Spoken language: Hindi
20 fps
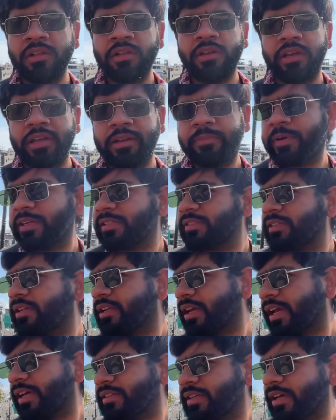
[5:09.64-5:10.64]
इन पर्सन
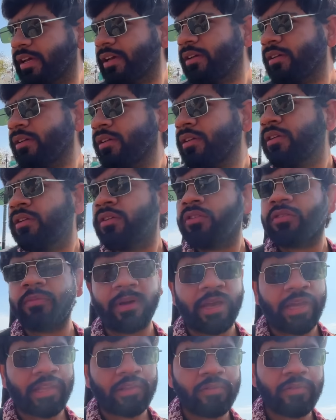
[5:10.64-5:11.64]
कैसा है तो मैं
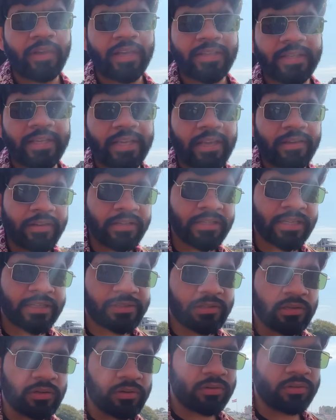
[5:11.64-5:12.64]
कहता हूँ वैसा ही है
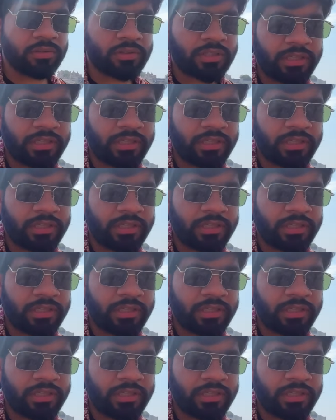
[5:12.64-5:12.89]
जैसे लोग होते